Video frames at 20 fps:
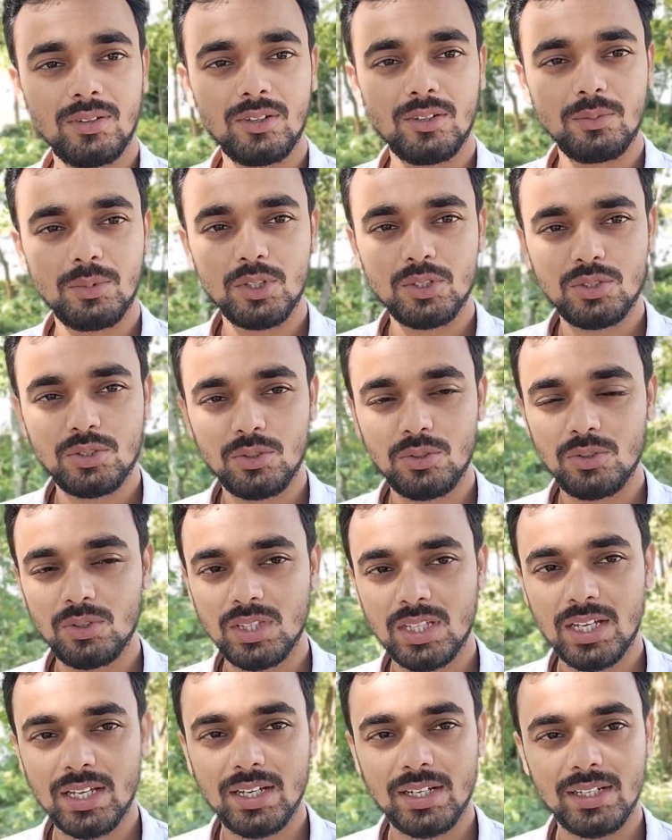बहुत
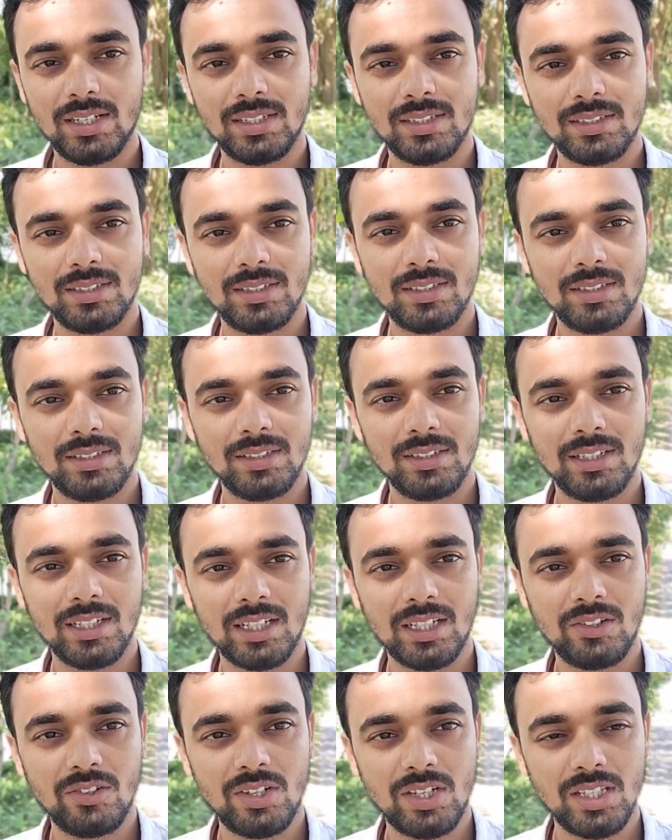सुकूनदायक है देख
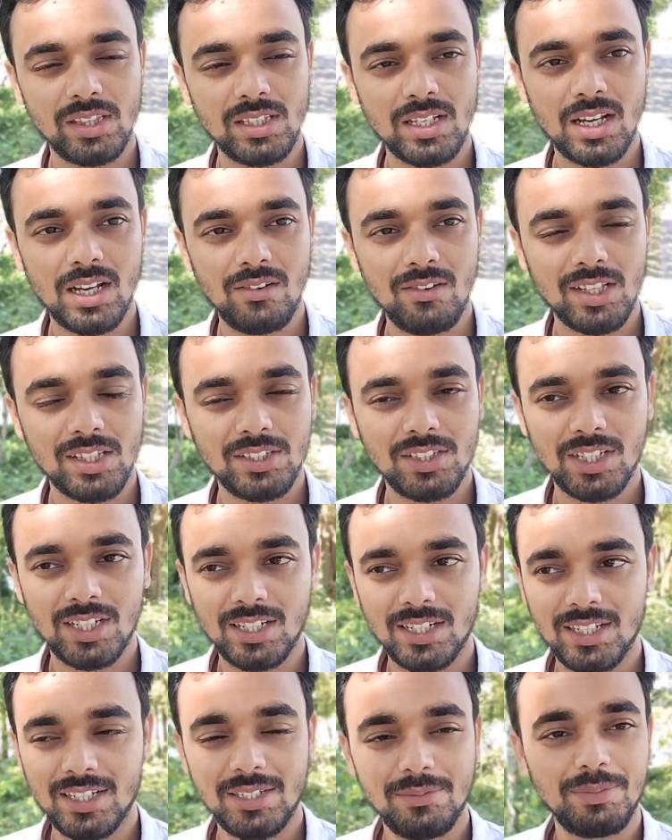रहे हो कितना हवा चल
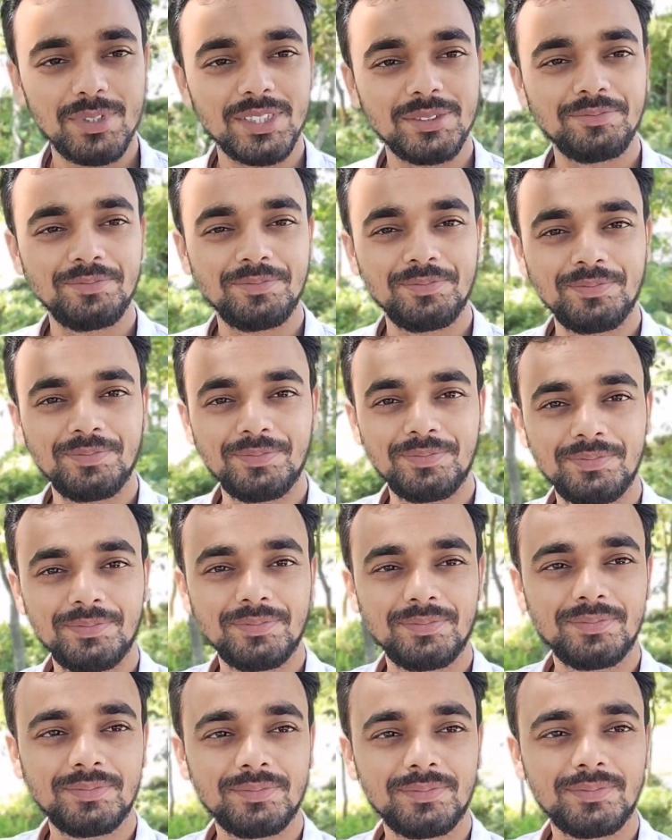रहा है यहाँ
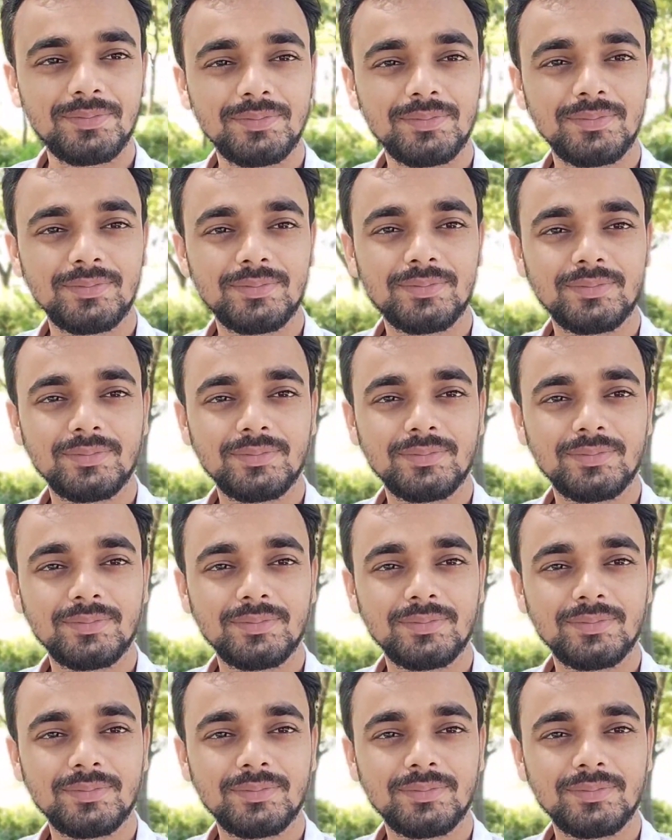पर